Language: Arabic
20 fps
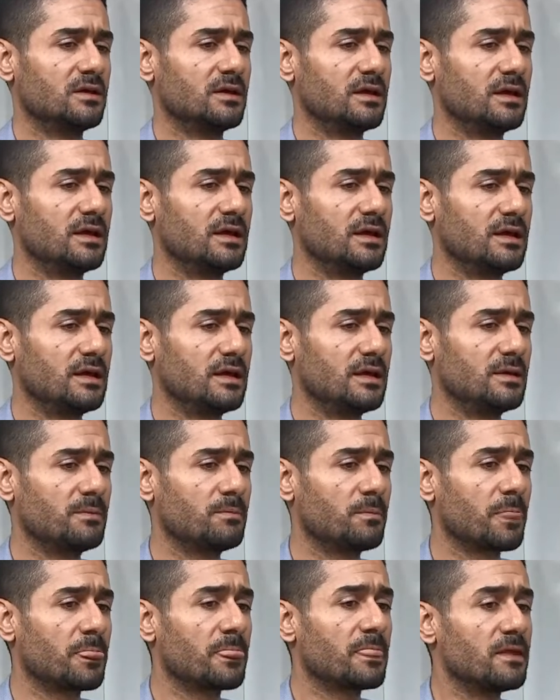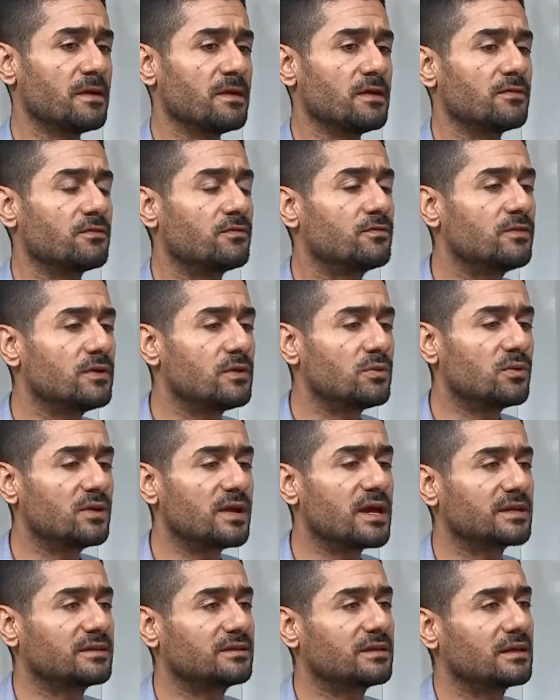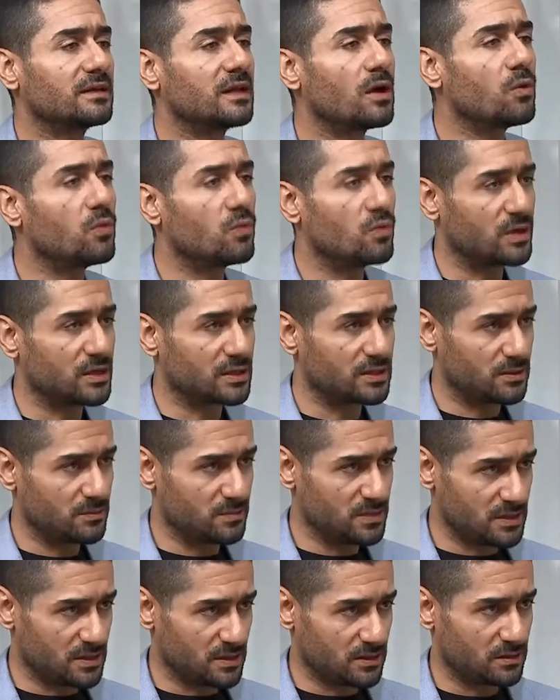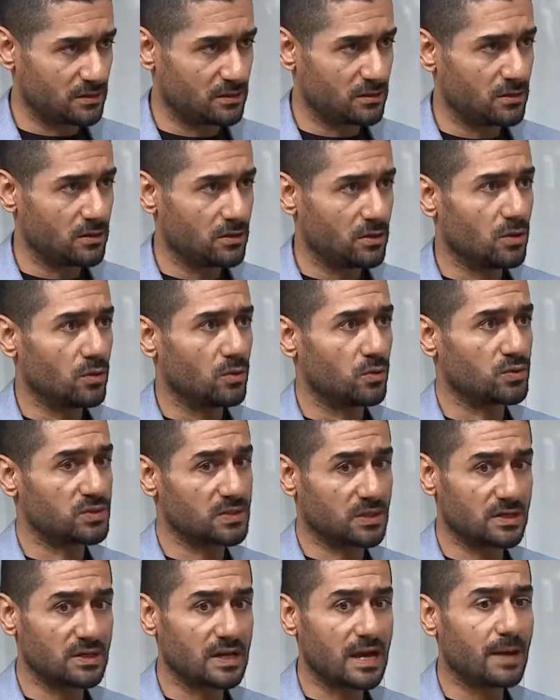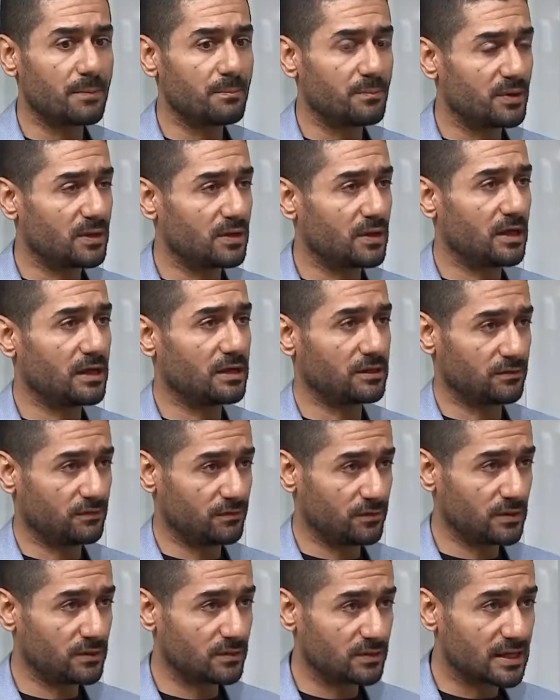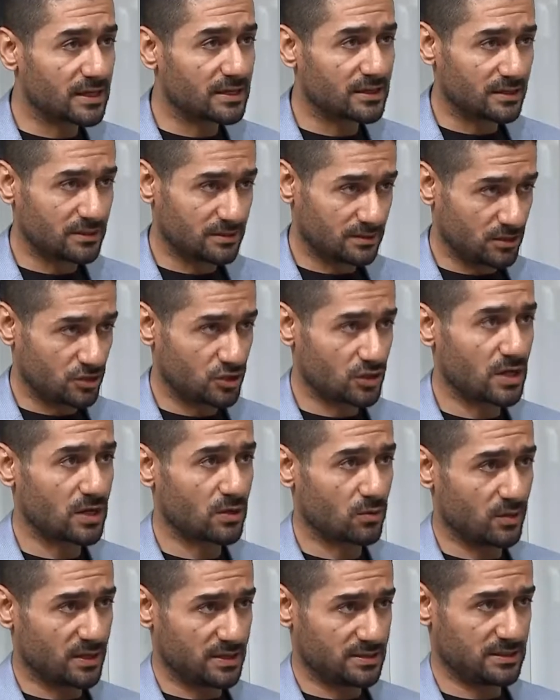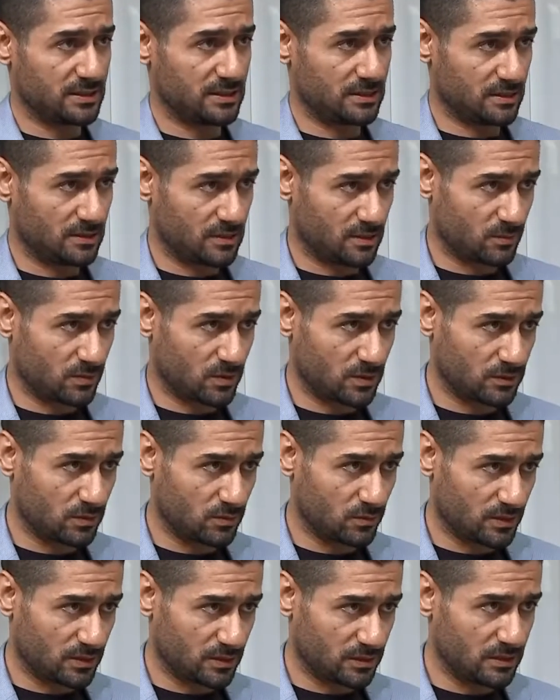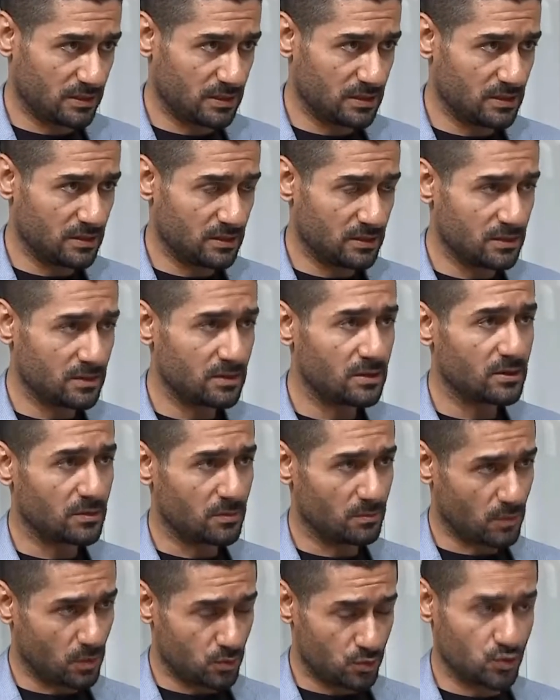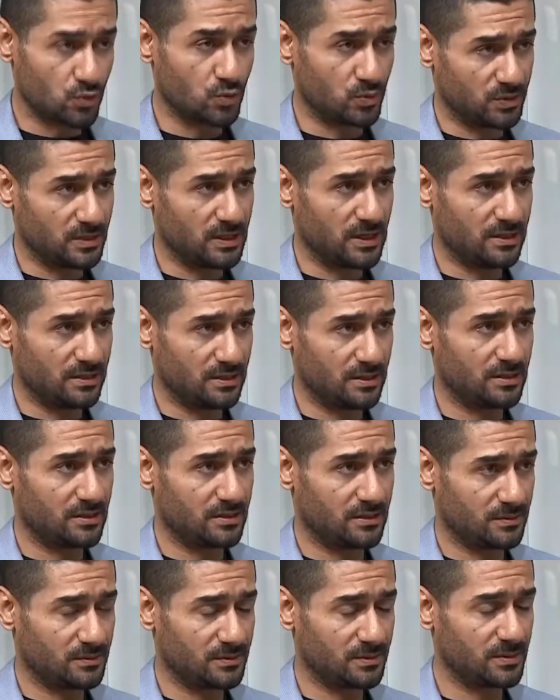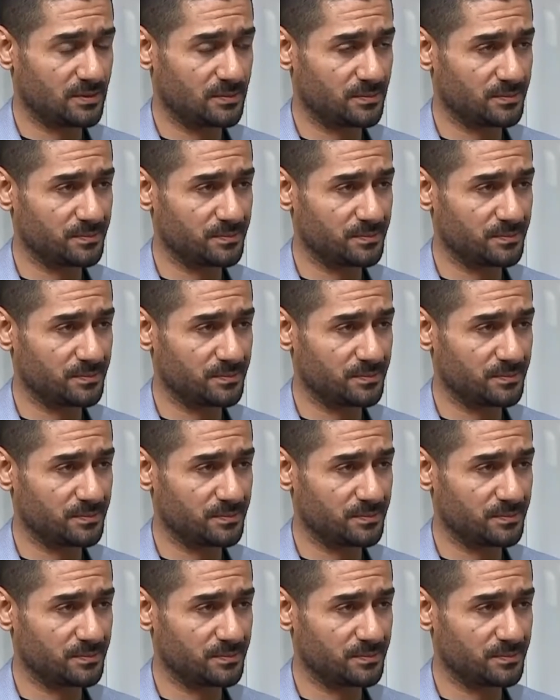آه، في هناك تنوع كبير وصرنا عم بنلاحظ في هناك انتشار واسع للامراض الوراثيه موجود يعني, نعم. نعم.